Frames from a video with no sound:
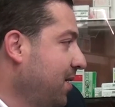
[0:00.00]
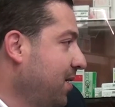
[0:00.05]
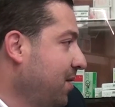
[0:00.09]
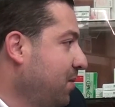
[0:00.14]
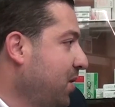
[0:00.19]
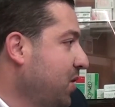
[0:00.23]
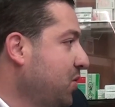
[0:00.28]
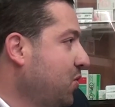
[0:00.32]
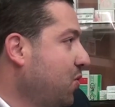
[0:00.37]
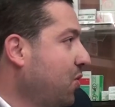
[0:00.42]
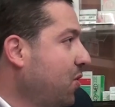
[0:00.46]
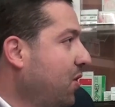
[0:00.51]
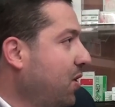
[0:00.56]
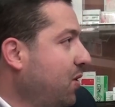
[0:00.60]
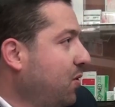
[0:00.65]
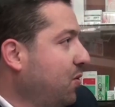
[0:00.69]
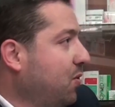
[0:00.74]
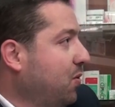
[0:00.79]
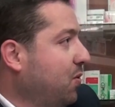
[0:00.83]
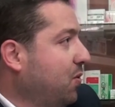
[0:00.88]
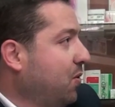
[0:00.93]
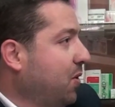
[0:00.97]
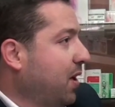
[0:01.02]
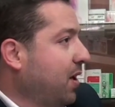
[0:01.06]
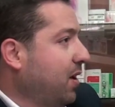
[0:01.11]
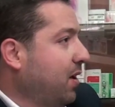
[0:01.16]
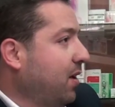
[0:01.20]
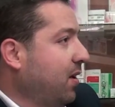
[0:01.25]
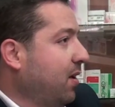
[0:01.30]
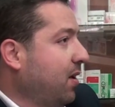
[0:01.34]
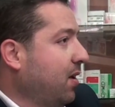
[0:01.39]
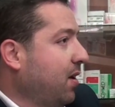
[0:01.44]
بشكره انه
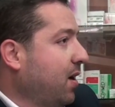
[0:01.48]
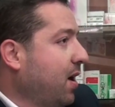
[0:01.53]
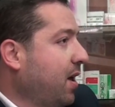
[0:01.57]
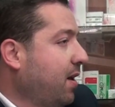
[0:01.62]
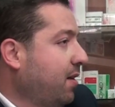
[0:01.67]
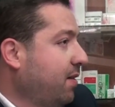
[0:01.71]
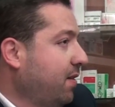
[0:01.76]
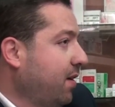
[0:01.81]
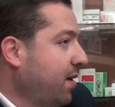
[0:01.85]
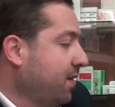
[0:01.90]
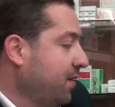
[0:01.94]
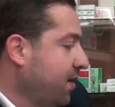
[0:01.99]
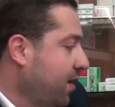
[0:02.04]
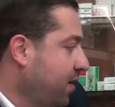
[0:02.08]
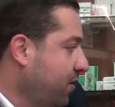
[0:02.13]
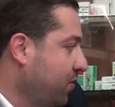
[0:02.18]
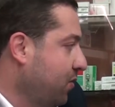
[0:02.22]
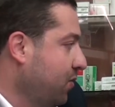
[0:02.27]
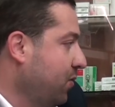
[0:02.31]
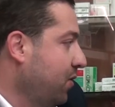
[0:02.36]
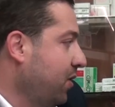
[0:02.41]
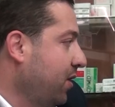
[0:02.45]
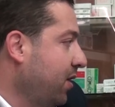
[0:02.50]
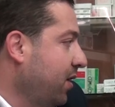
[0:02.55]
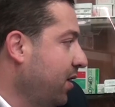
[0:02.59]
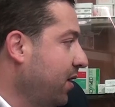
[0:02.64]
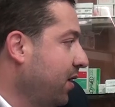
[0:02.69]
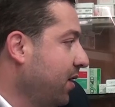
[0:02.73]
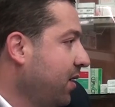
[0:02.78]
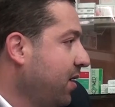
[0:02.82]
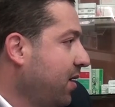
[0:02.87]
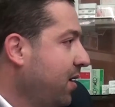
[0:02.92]
يعني على سياساته
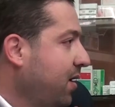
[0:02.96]
اللي